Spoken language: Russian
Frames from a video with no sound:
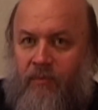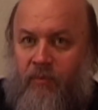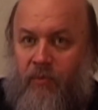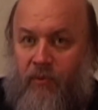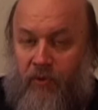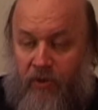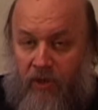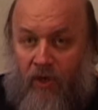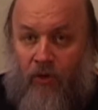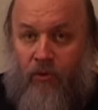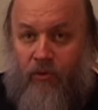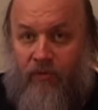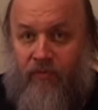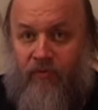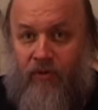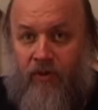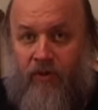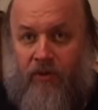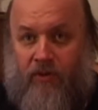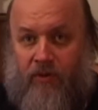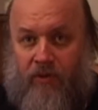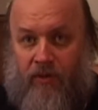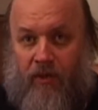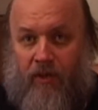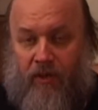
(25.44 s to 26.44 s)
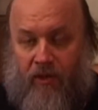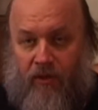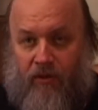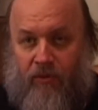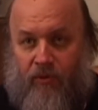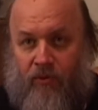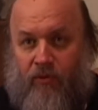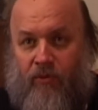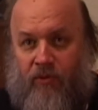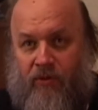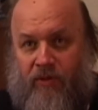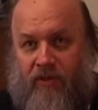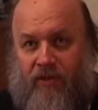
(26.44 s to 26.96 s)
я увидел, я это
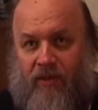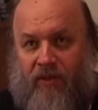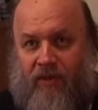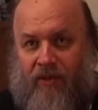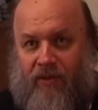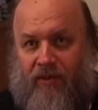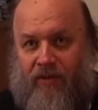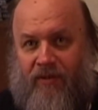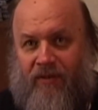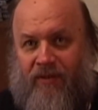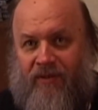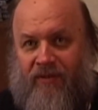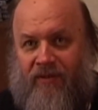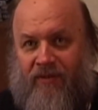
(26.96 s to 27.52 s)
узнал.